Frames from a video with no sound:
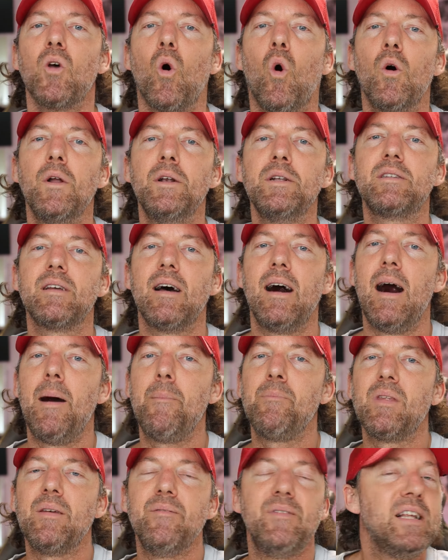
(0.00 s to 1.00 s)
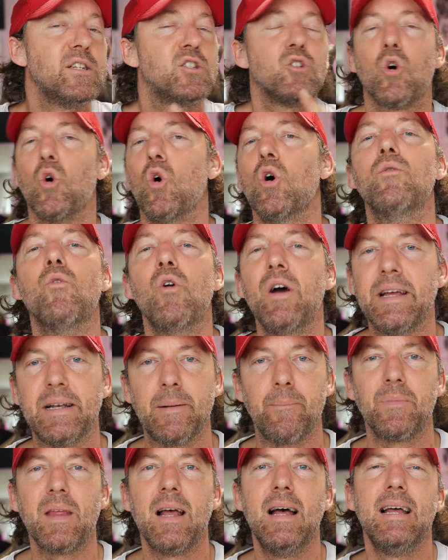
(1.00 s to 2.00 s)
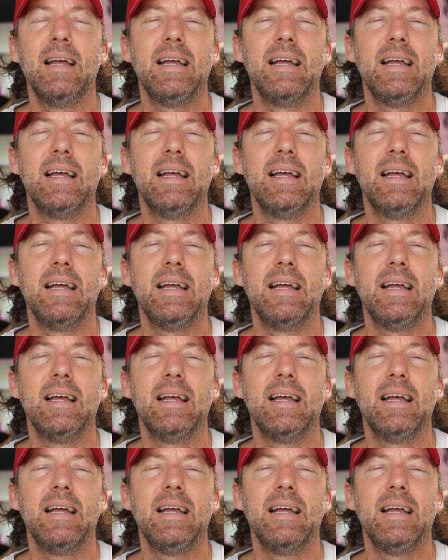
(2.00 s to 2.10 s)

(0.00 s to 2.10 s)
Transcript: und ähm, will es noch irgendwo hin.